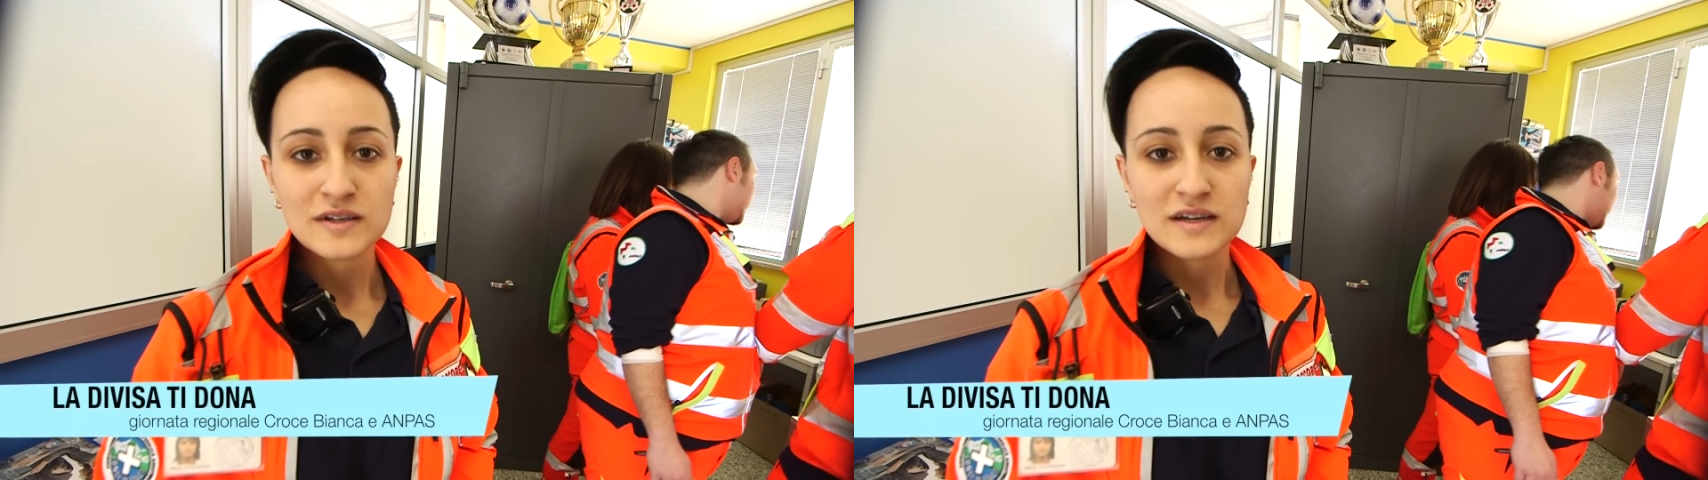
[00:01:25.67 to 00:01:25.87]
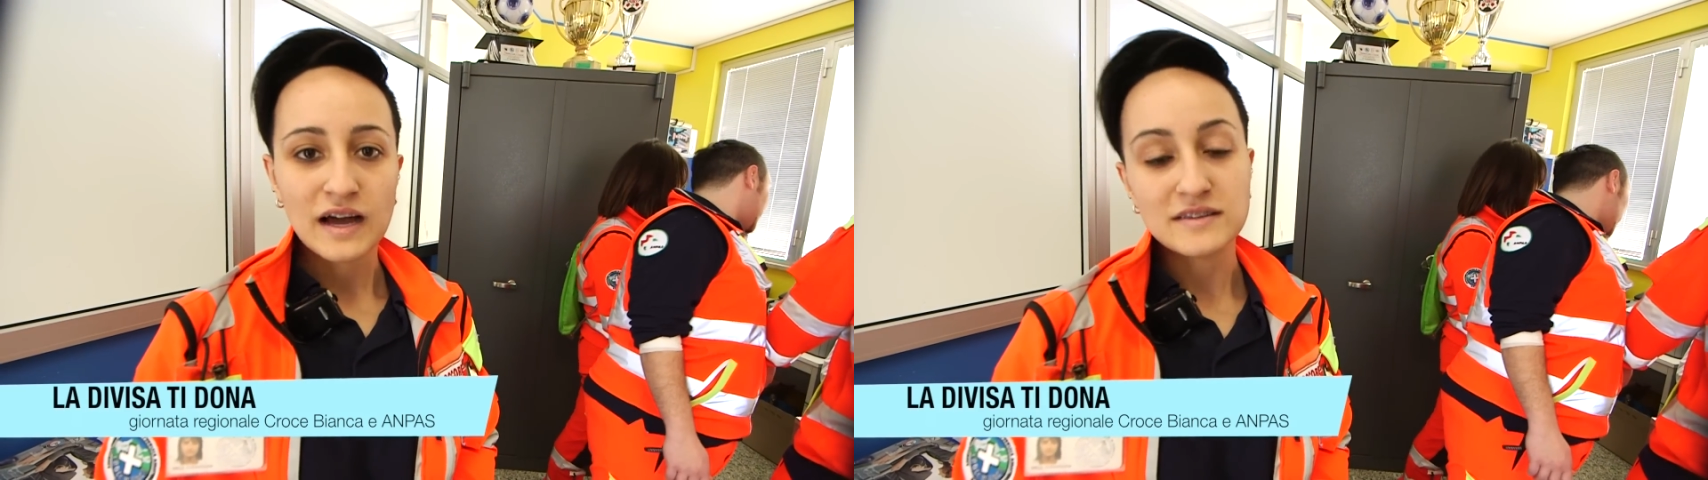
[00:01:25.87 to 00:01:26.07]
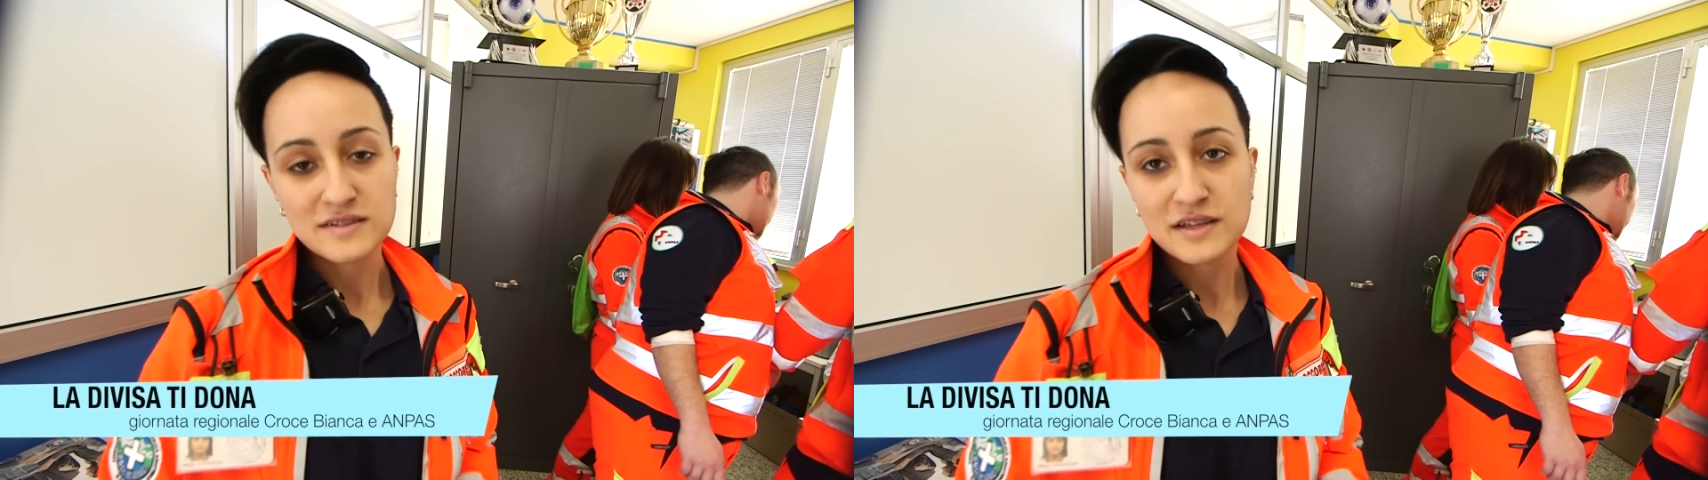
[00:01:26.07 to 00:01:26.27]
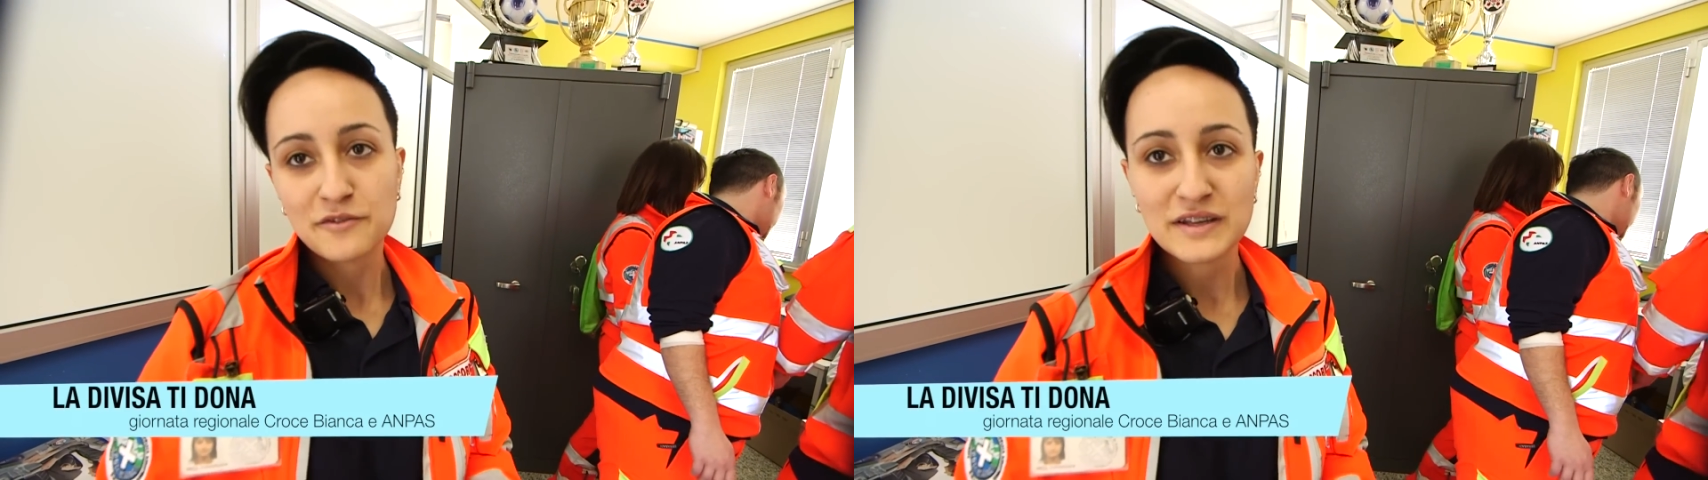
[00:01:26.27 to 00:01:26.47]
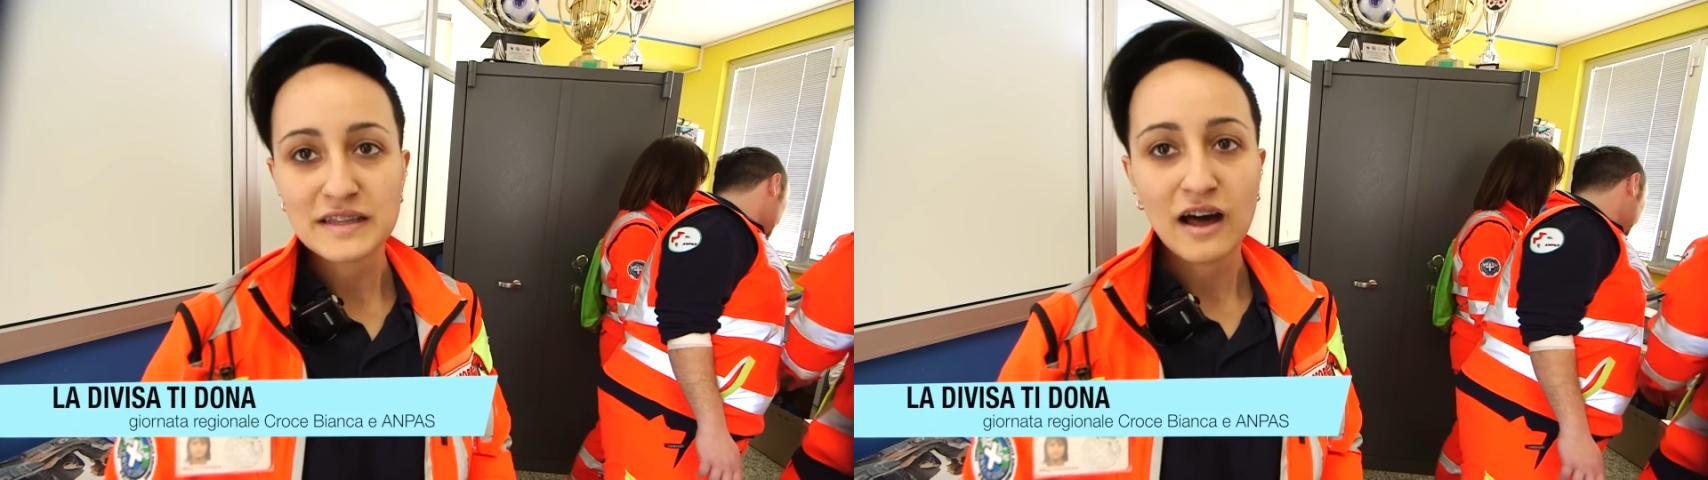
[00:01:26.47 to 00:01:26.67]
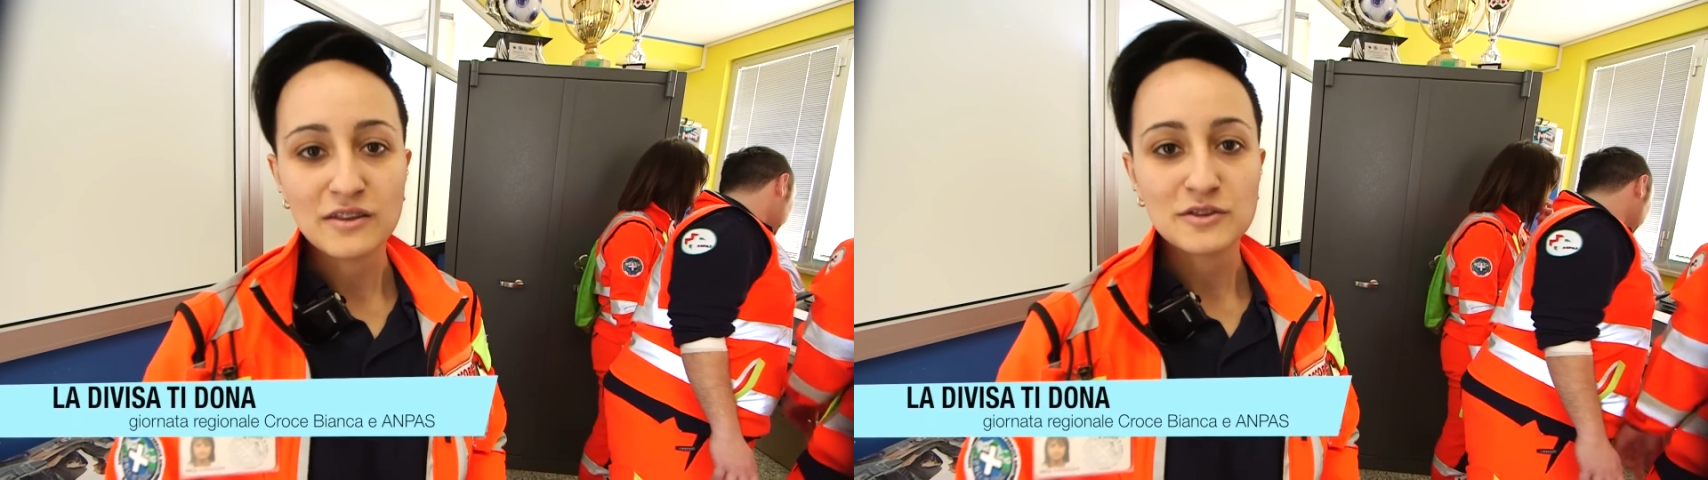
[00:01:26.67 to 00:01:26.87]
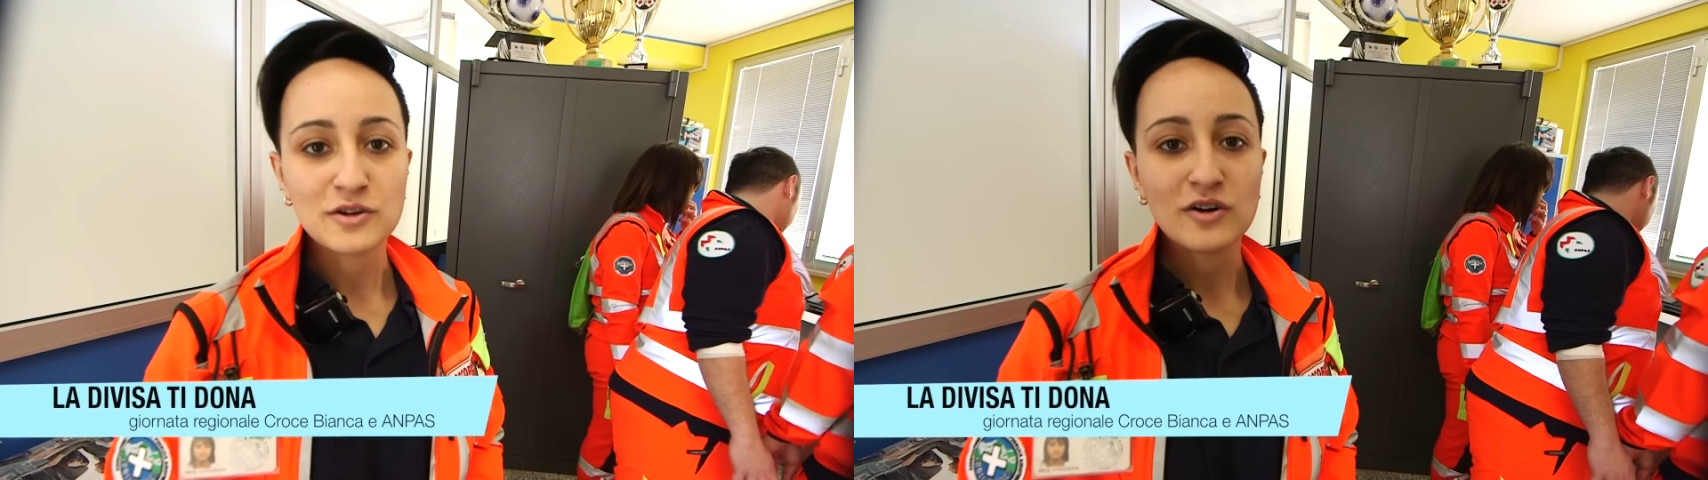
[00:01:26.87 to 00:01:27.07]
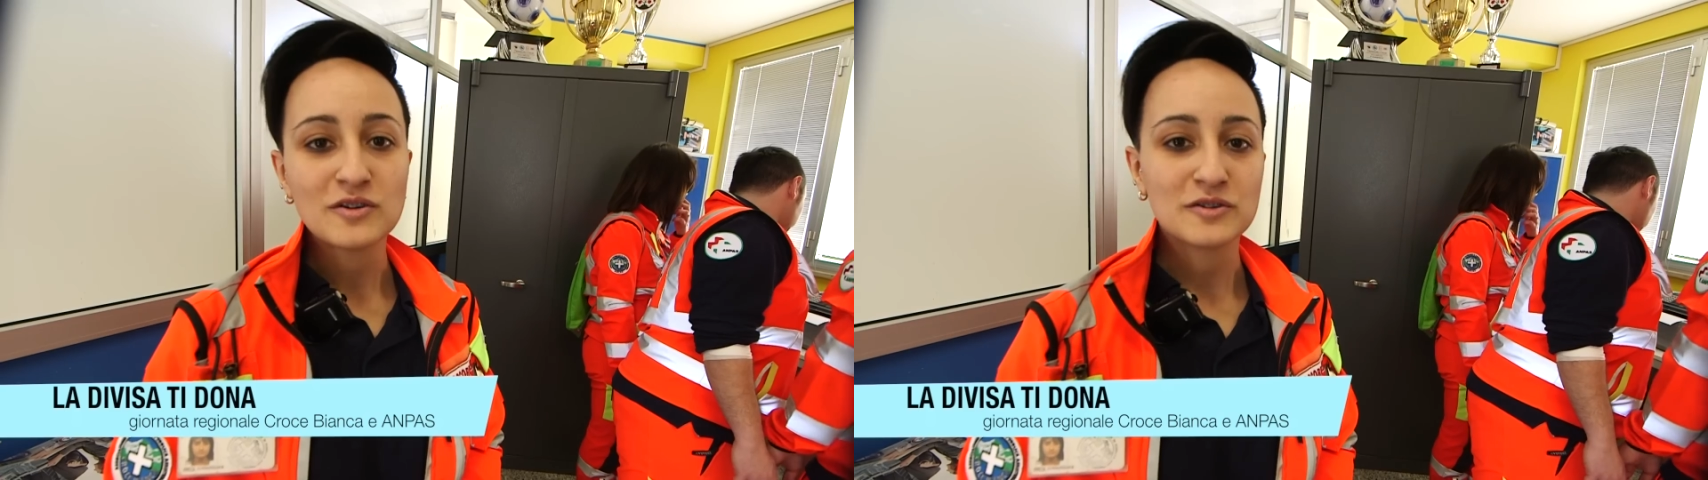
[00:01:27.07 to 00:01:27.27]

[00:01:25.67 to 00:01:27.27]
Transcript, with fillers: anzi serve tanto,